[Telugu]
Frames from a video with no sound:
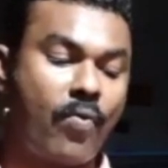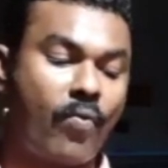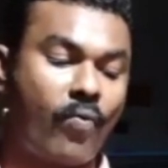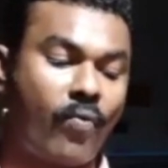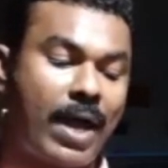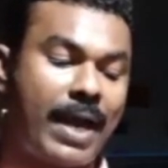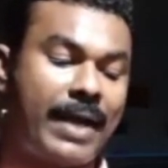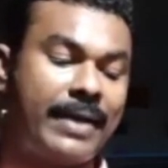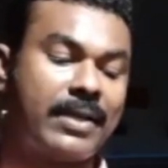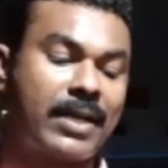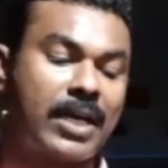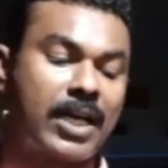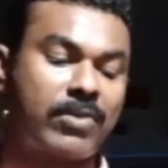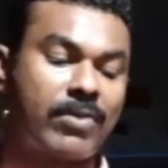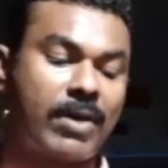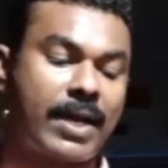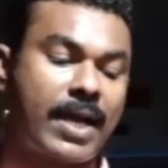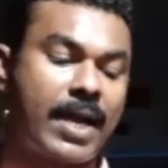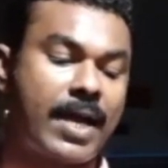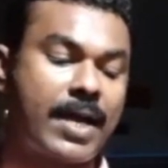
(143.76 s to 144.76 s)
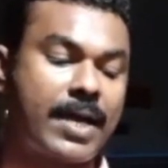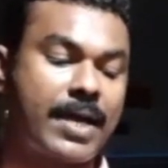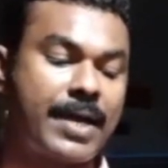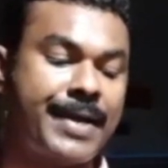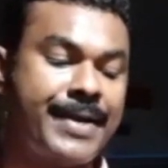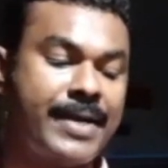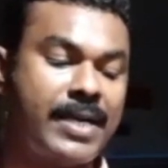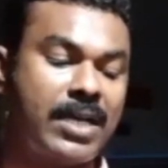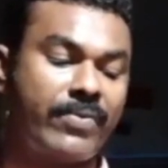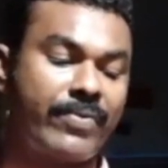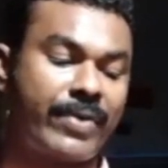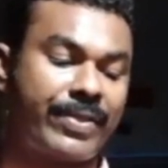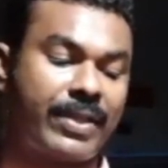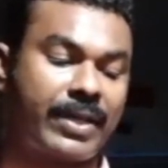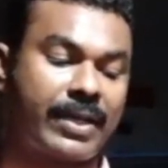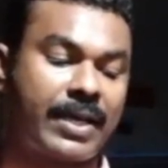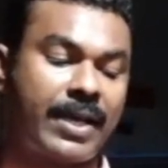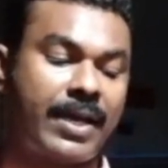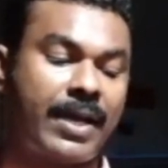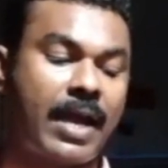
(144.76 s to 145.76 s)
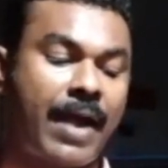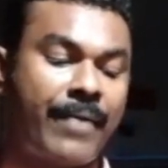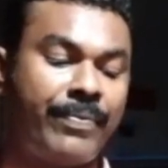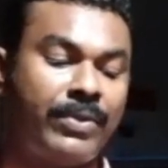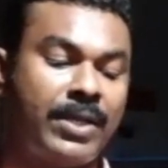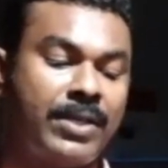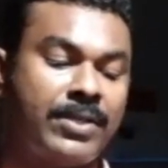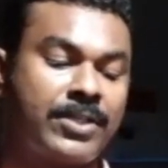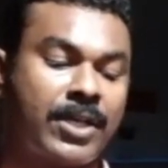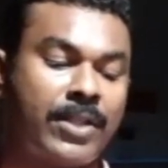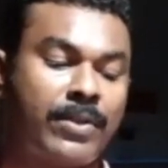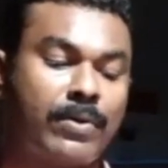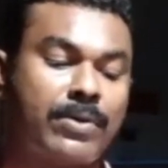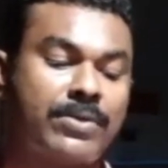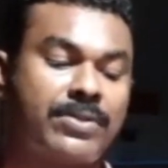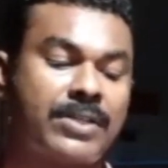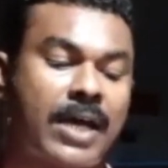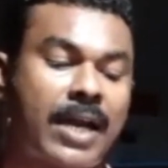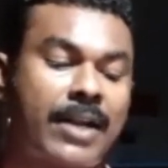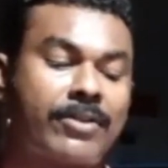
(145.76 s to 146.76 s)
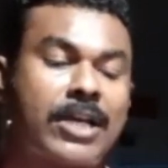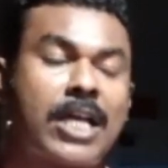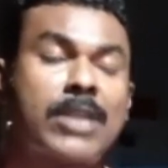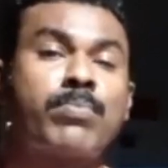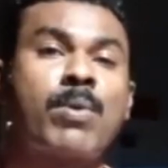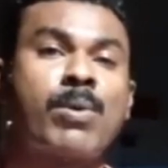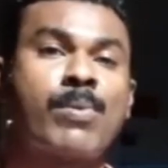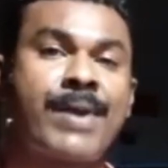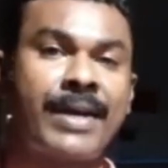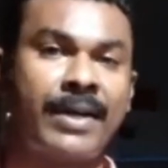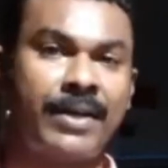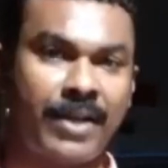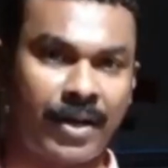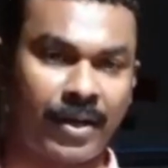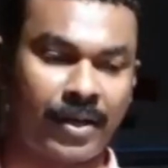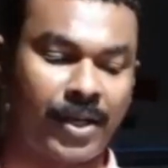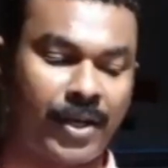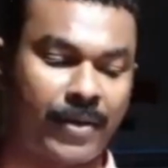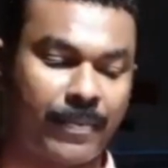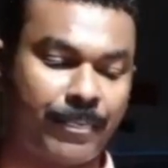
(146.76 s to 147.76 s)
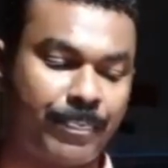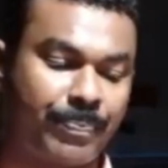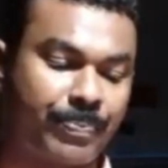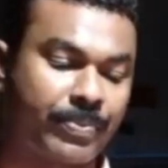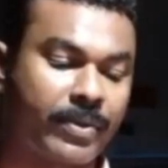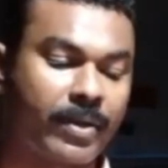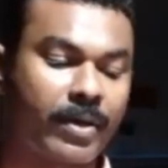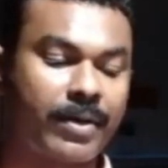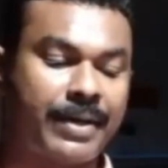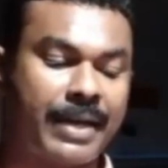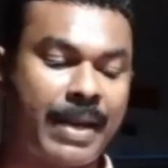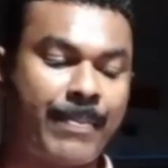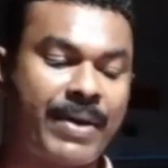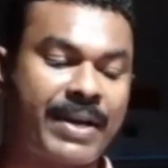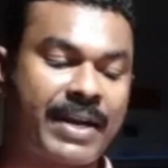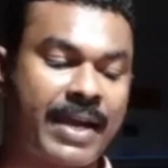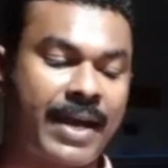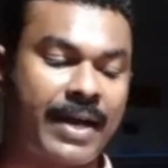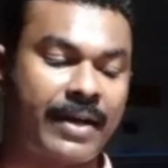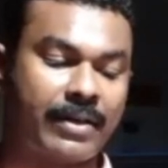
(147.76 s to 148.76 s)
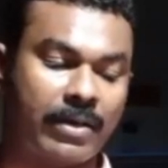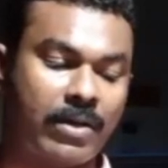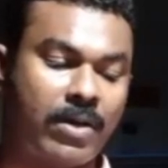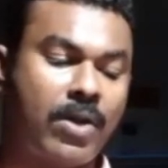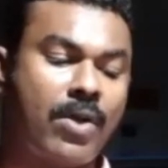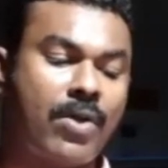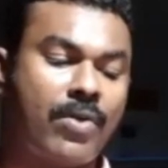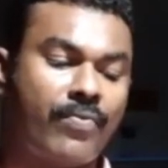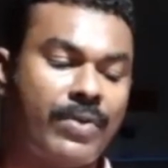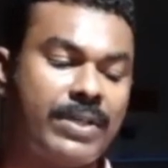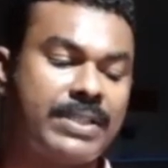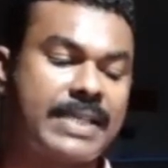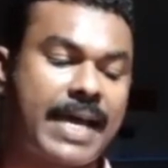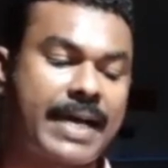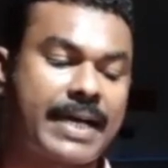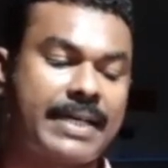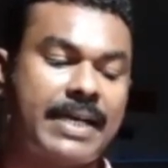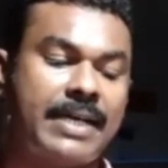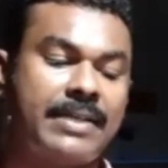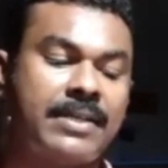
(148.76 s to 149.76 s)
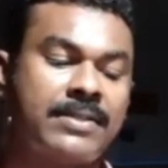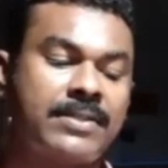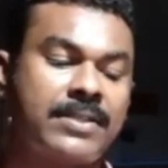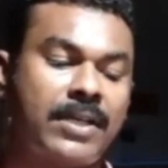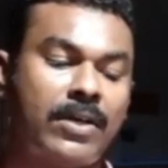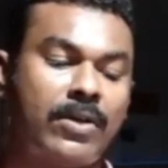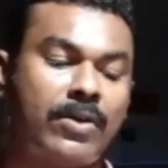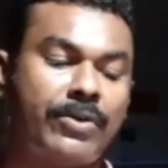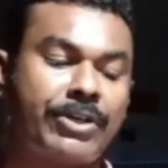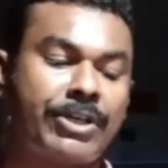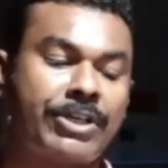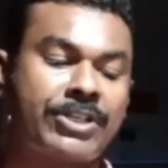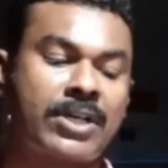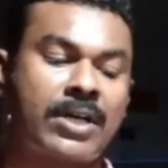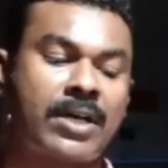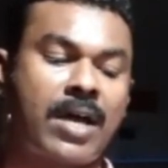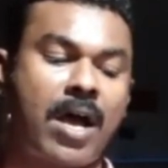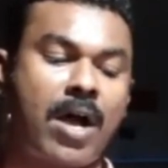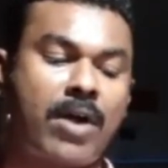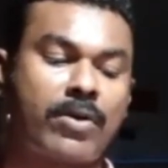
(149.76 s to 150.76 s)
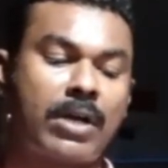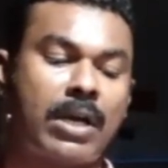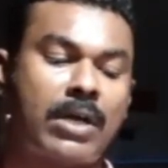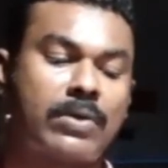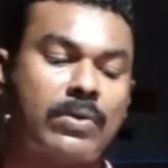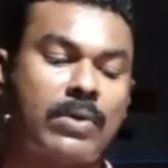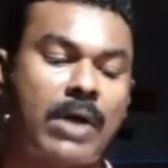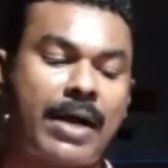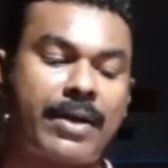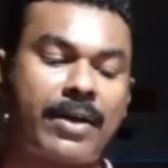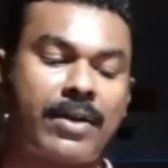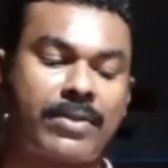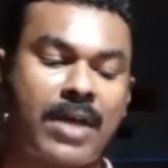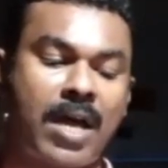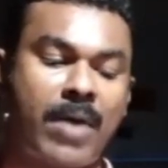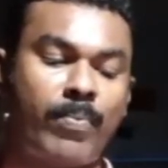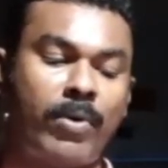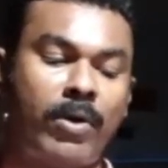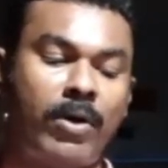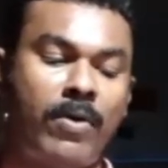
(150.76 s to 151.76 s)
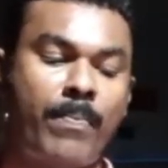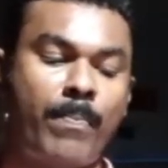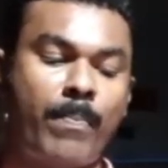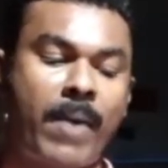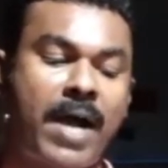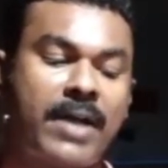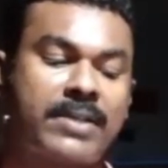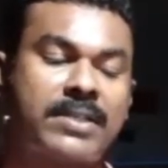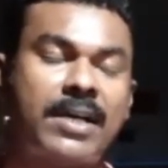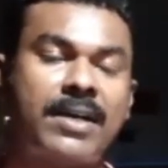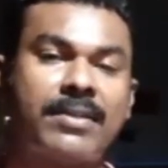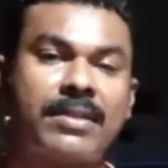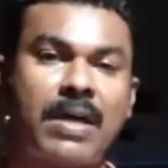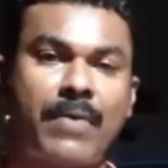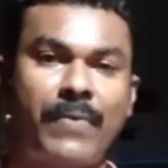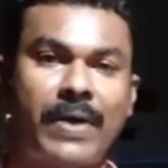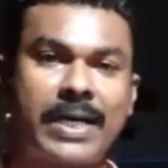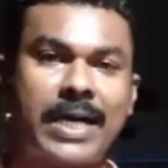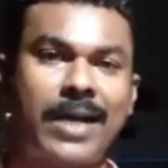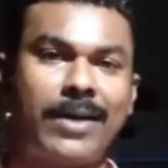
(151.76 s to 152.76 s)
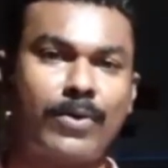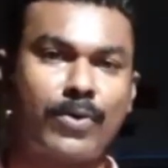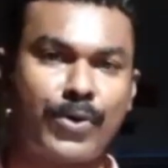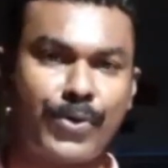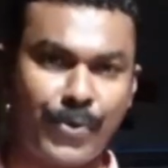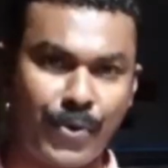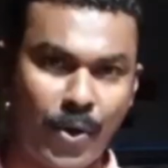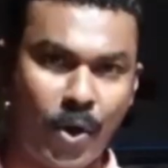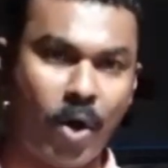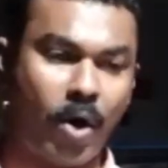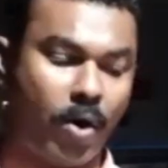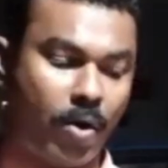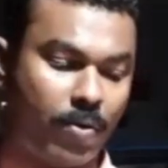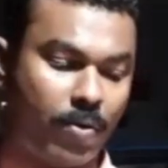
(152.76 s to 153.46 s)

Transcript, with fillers: వాలంటీర్ల ద్వారా ఇంటి వద్దకే అందించేందుకు చారిత్రాత్మకమైన నిర్ణయం నెంబర్ ఎయిట్ విశాఖ ఏజెన్సీలో గిరిజనుల హక్కులకు అగ్రతాంబూలం బాక్సైడ్ తవ్వకాలకు నో